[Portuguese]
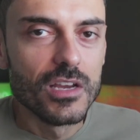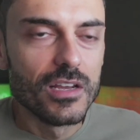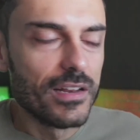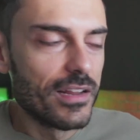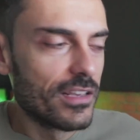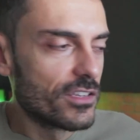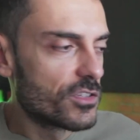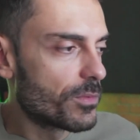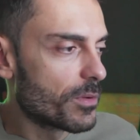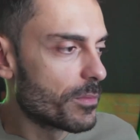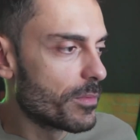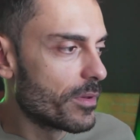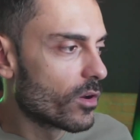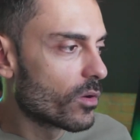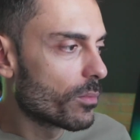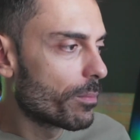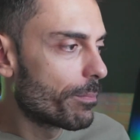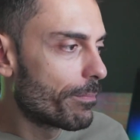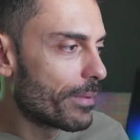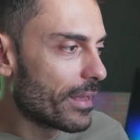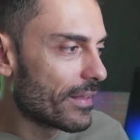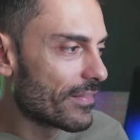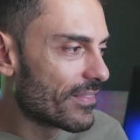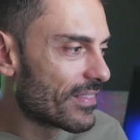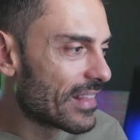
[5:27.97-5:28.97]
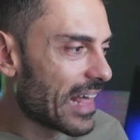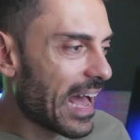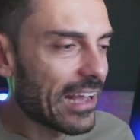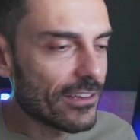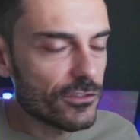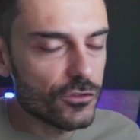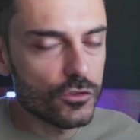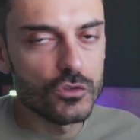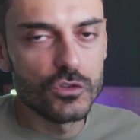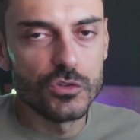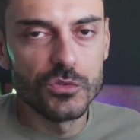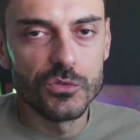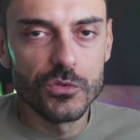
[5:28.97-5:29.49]
Nesse primeiro
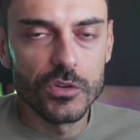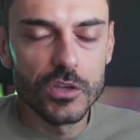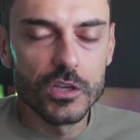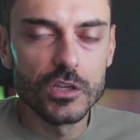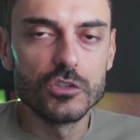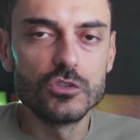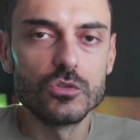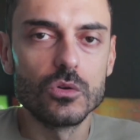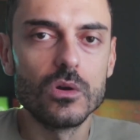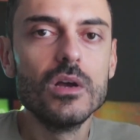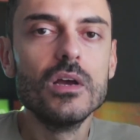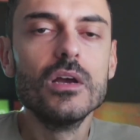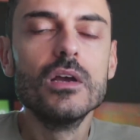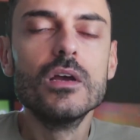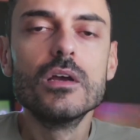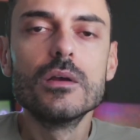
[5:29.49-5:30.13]
pedaço de vídeo,